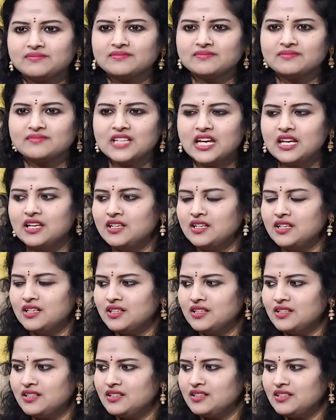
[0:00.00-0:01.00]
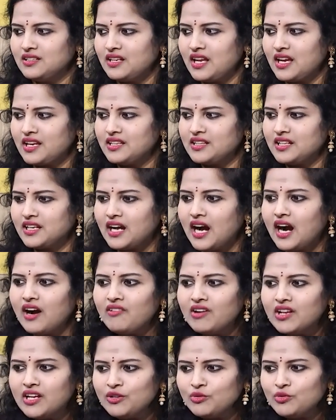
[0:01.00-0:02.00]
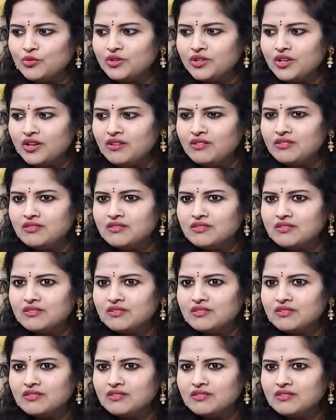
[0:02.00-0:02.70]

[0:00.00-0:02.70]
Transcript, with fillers: hmm. నాకు ఇది కావాలనుకున్నా